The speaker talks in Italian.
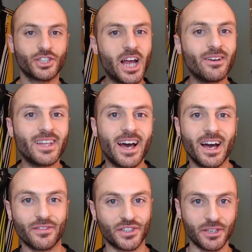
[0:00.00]
Ciao
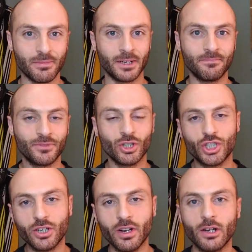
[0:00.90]
da Avsim, non
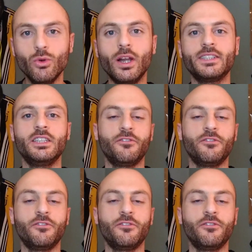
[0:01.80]
c'è ancora nulla di